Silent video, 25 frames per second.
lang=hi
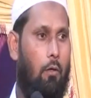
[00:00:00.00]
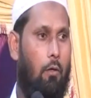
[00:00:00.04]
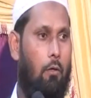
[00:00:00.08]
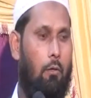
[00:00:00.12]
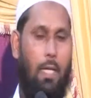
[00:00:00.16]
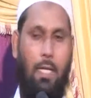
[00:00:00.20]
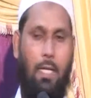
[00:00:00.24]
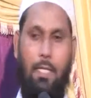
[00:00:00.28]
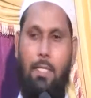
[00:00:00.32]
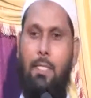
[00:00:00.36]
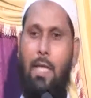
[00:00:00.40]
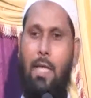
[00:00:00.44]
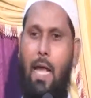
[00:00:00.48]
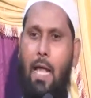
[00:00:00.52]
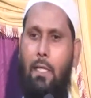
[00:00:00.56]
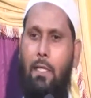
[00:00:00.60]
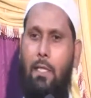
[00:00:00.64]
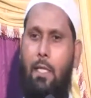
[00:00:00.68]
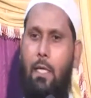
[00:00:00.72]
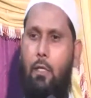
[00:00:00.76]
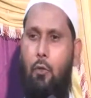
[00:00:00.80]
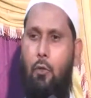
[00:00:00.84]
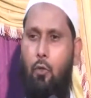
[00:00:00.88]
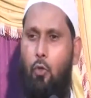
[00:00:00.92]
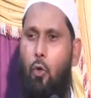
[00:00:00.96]
दस साल
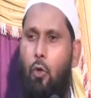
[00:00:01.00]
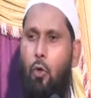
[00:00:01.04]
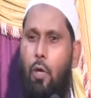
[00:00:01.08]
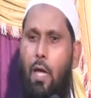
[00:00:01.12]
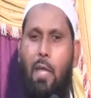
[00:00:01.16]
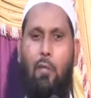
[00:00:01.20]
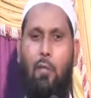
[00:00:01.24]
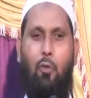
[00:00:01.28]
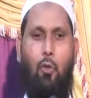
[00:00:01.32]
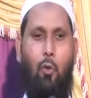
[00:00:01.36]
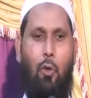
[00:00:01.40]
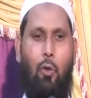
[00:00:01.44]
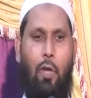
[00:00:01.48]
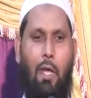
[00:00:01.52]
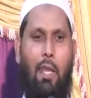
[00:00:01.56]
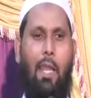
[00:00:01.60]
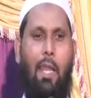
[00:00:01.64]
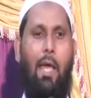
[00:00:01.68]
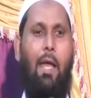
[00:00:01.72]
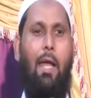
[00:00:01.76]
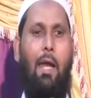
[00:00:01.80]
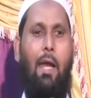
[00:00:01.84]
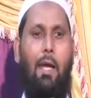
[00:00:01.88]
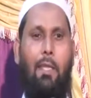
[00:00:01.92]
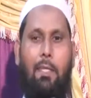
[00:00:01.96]
तक थोड़ा थोड़ा
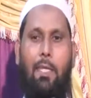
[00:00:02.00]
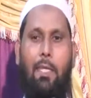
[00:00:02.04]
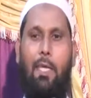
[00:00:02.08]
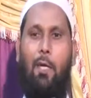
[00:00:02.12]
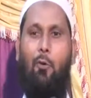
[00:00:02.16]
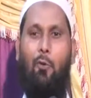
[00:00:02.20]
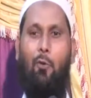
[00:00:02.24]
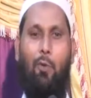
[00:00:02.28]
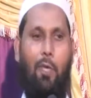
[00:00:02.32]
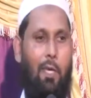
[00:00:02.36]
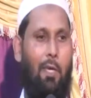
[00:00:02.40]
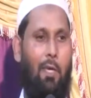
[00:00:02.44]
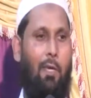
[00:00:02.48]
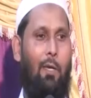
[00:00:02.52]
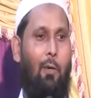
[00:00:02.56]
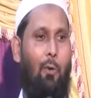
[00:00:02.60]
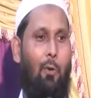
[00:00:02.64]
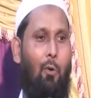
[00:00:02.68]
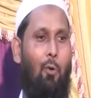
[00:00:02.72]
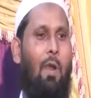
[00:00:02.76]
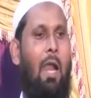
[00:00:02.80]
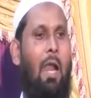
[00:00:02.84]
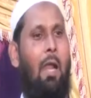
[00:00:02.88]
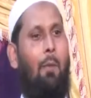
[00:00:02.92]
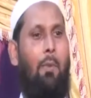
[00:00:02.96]
लंगड़ते हुए
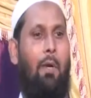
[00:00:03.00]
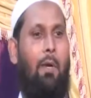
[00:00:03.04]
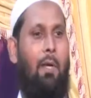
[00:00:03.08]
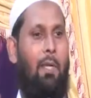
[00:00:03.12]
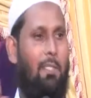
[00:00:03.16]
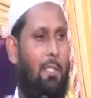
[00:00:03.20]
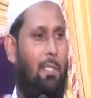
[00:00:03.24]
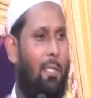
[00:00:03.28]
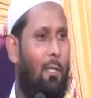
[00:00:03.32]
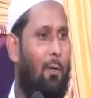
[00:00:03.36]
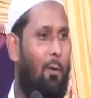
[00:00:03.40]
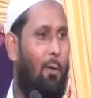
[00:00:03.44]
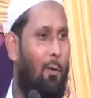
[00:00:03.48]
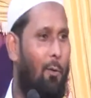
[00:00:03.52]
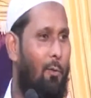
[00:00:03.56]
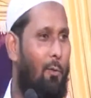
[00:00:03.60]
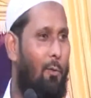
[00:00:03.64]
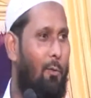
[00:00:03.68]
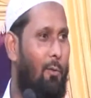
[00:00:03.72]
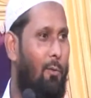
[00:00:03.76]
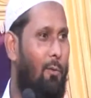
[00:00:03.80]
कुरान पढ़ना सीख लो